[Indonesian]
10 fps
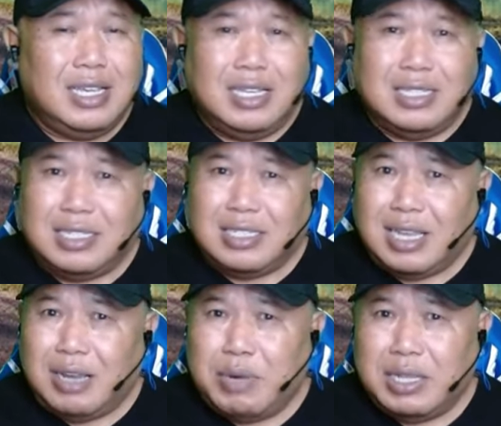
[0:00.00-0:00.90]

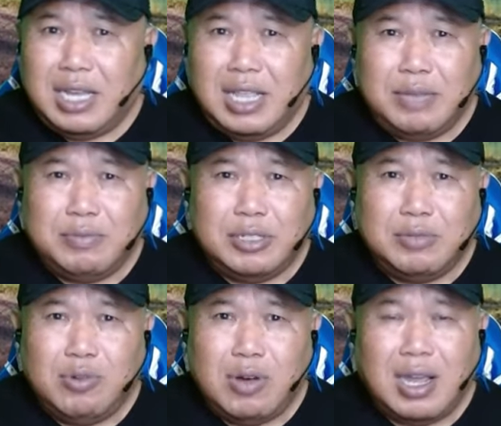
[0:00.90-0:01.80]
sahabat alam
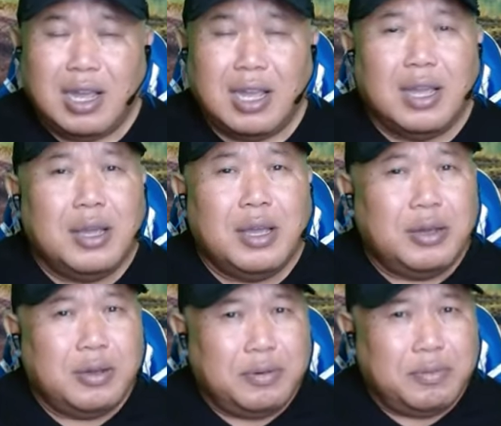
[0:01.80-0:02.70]
semua,
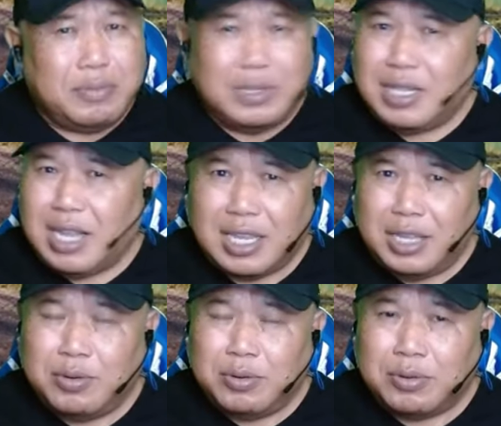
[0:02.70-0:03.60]
mendaki
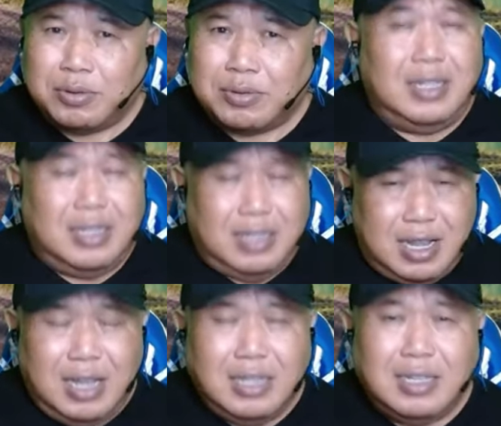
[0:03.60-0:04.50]
gunung.
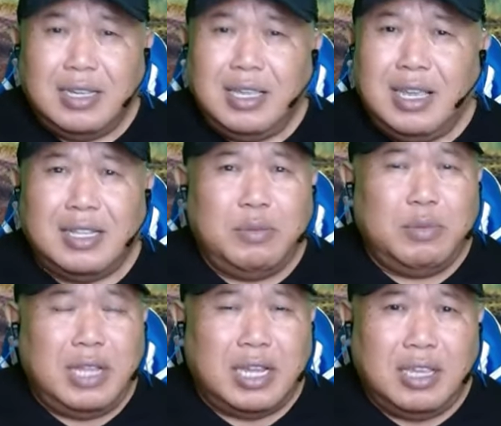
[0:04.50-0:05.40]
Dan kegiatan
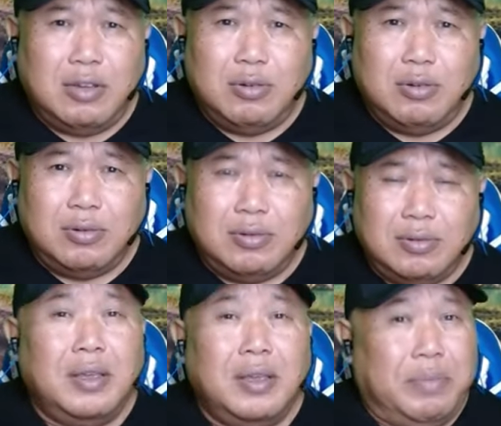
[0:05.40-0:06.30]
mendaki gunung
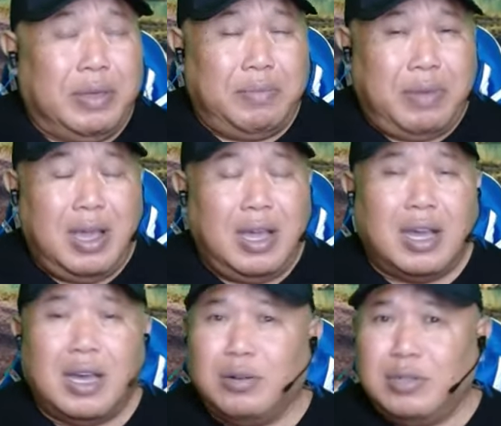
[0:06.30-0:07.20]
memang
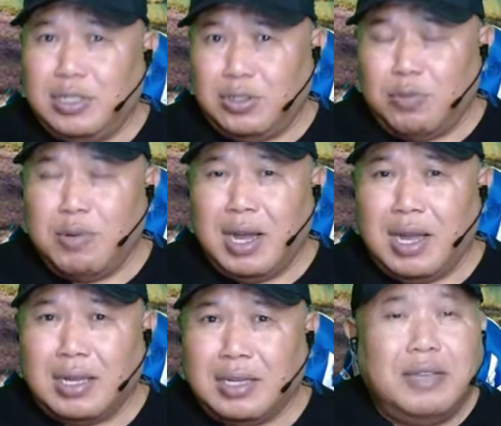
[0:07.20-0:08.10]
harus dicoba.
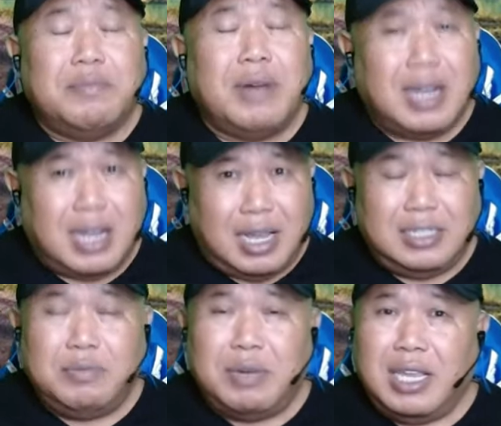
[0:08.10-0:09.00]
Bahkan
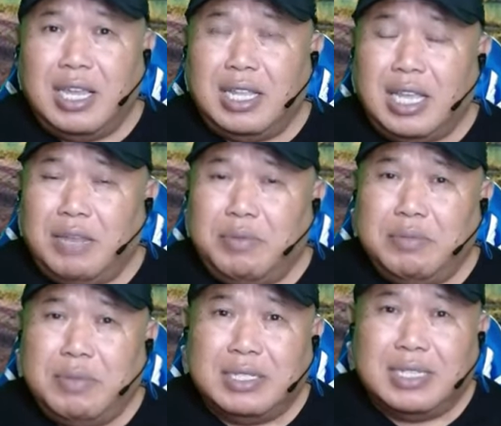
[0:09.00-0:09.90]
sebagian elemen
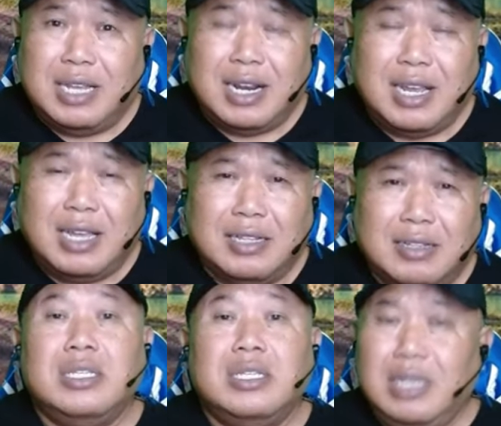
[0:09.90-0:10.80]
masyarakat
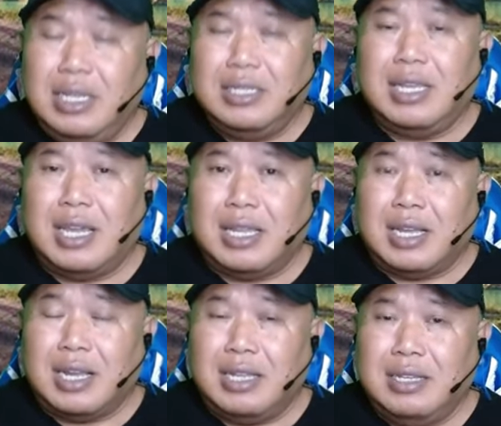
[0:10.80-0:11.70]
sering saya
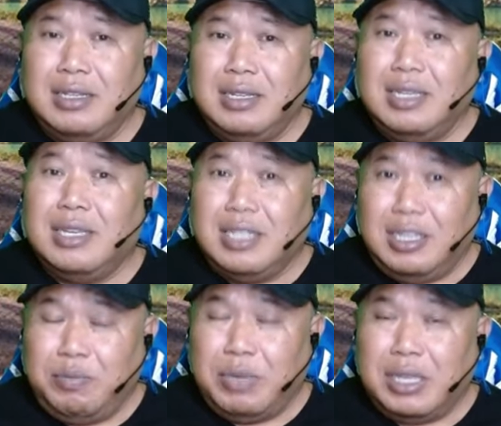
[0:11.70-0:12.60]
katakan
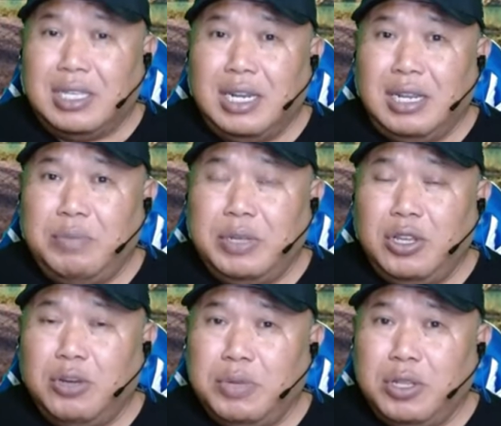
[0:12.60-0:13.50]
di materi
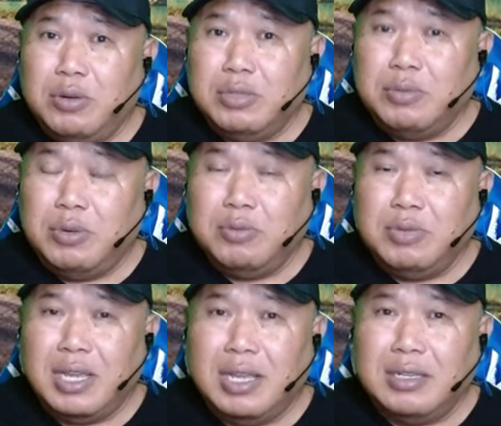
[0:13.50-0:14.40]
video-video sebelumnya